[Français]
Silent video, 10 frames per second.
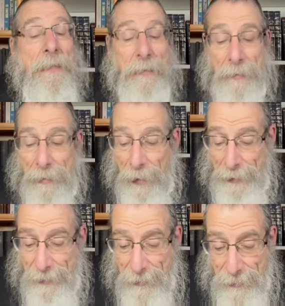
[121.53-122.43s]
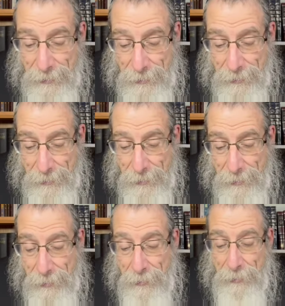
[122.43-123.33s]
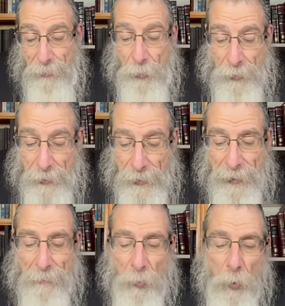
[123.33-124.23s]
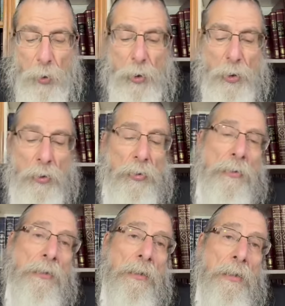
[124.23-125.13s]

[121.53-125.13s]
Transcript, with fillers: il a ri. Tirgem Onkelos,